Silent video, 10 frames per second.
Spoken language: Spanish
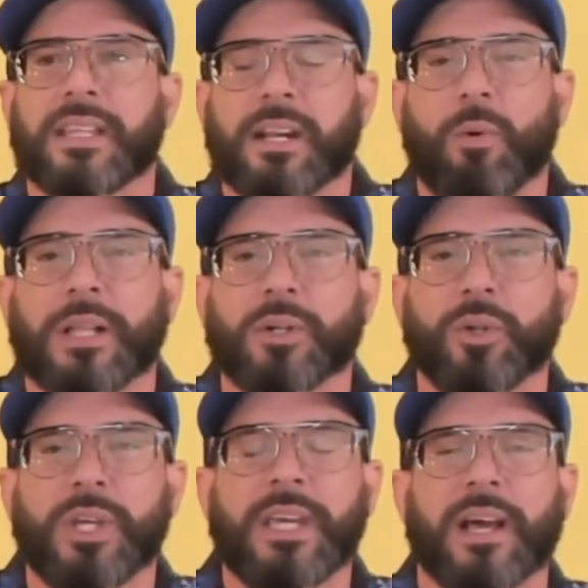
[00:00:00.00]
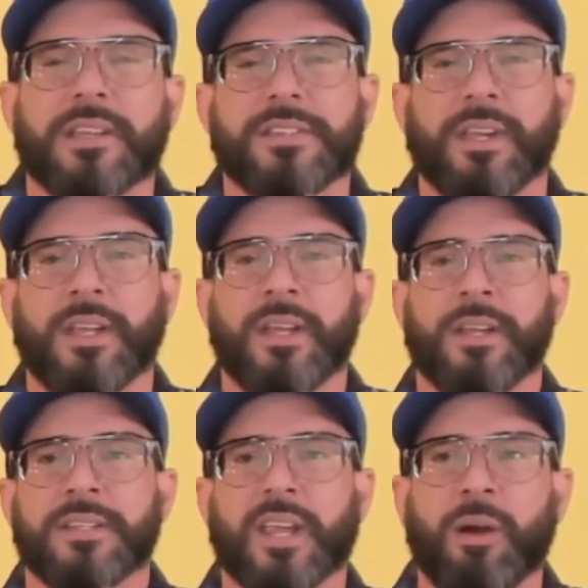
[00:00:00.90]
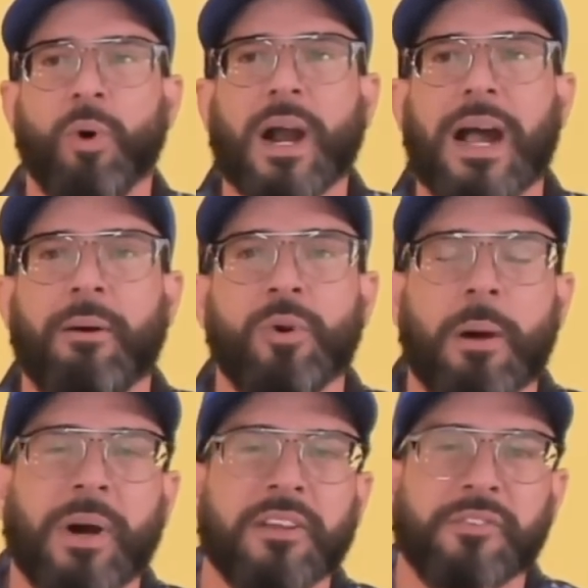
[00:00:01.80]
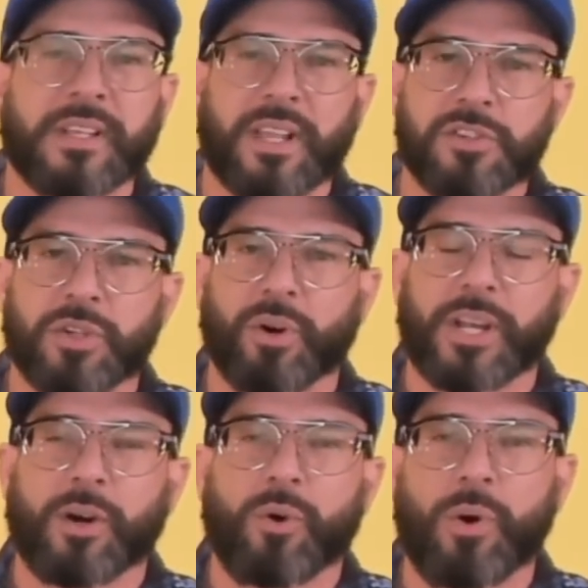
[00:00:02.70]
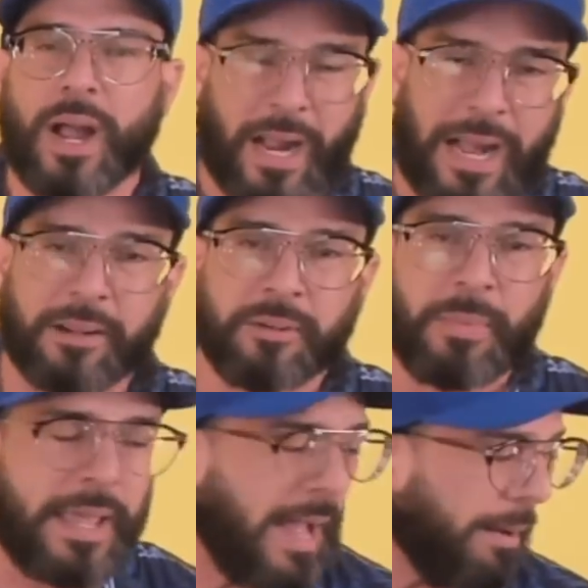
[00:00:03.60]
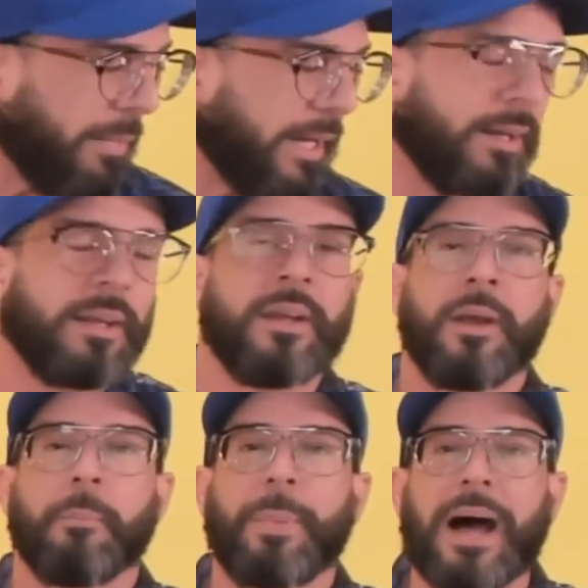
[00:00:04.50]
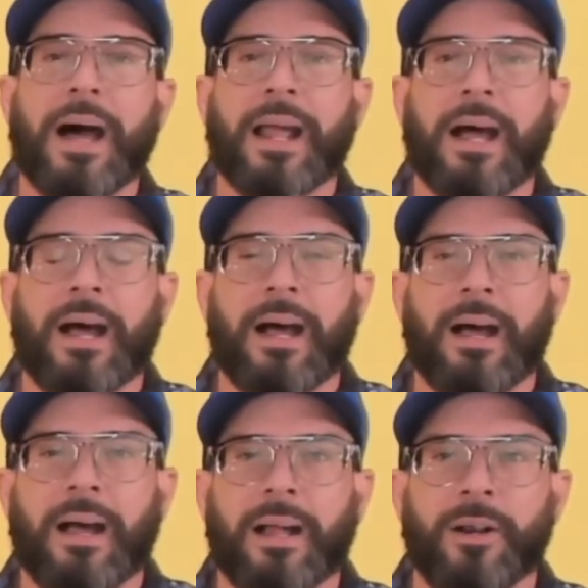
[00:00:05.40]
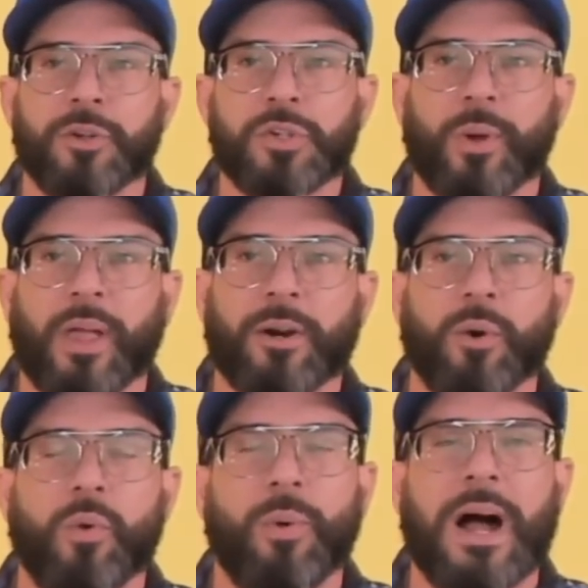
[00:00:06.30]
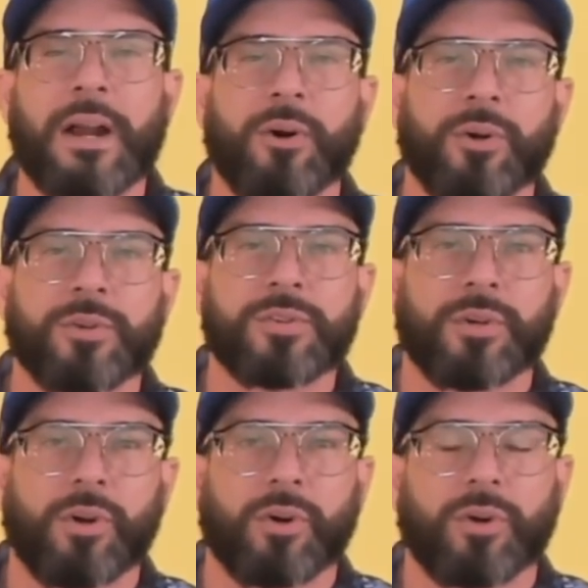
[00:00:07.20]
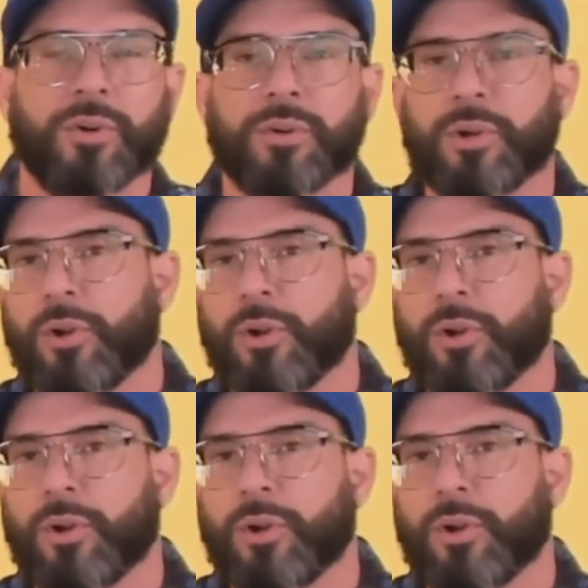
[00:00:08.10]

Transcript: tres, cuatro días, se llevó a cabo una manifestación en, acá en Miami para los ciudadanos cubanos, los,